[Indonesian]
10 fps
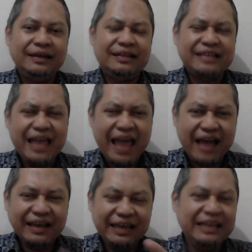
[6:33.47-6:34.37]
Saya
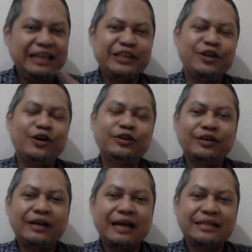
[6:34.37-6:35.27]
yakin ini
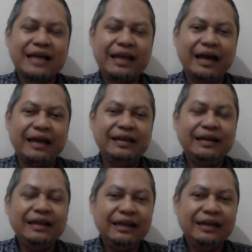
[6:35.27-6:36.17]
cocok dengan saya.
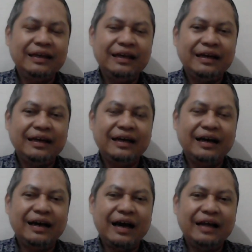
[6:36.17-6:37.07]
Jadi
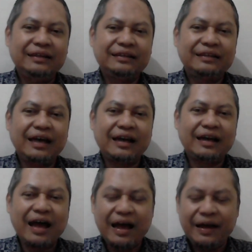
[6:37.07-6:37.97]

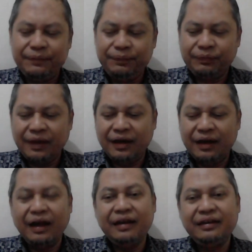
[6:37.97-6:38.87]
antara
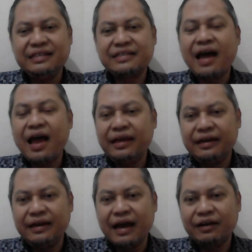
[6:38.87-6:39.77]
eh,
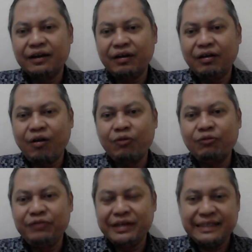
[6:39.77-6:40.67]
desire dan
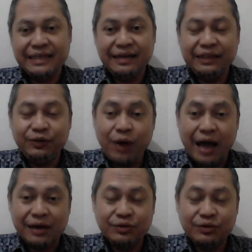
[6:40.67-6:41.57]
conviction itu
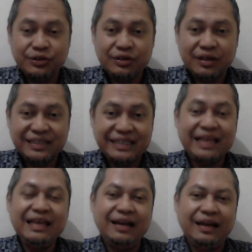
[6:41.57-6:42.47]
harus
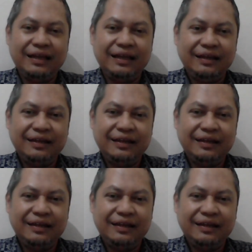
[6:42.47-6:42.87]
seiring.